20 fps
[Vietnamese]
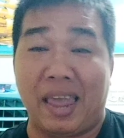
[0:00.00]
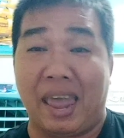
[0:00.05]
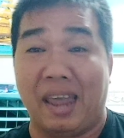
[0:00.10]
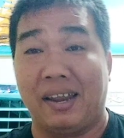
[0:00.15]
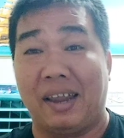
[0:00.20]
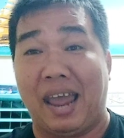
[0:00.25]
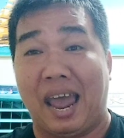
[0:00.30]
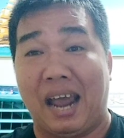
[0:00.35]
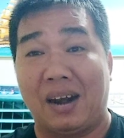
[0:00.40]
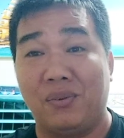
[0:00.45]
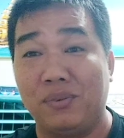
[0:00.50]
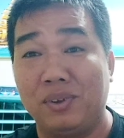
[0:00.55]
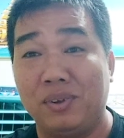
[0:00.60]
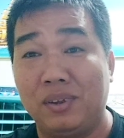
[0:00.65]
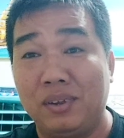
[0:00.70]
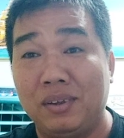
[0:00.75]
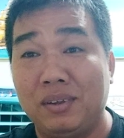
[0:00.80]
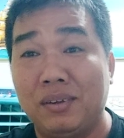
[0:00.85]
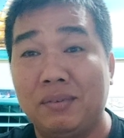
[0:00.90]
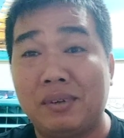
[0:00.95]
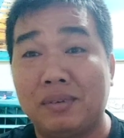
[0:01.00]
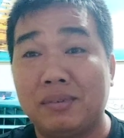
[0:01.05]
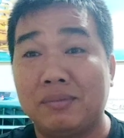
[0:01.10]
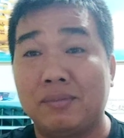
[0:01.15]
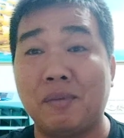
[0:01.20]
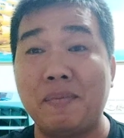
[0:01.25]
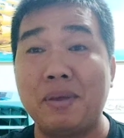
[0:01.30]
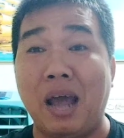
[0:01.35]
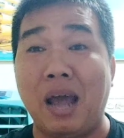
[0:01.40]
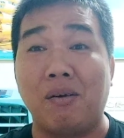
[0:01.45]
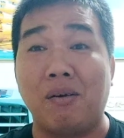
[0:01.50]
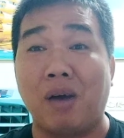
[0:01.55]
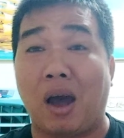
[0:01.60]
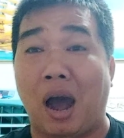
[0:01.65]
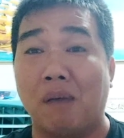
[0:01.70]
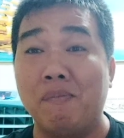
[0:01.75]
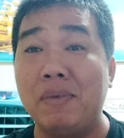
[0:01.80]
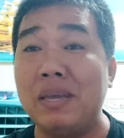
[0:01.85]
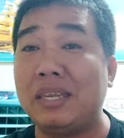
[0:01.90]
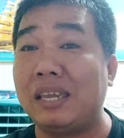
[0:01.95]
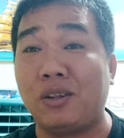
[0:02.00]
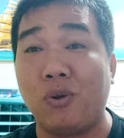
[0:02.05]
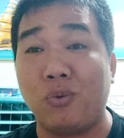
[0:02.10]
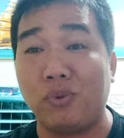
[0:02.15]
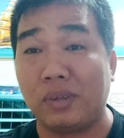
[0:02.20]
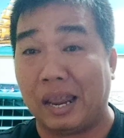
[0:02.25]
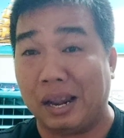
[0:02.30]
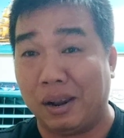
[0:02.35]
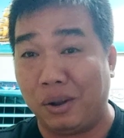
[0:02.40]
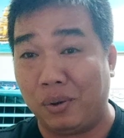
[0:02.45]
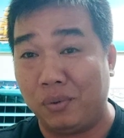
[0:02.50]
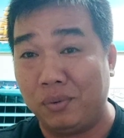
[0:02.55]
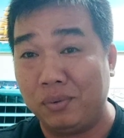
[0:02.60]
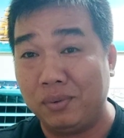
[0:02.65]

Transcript: vàng gà luôn có biết học không biết chích thuốc gì luôn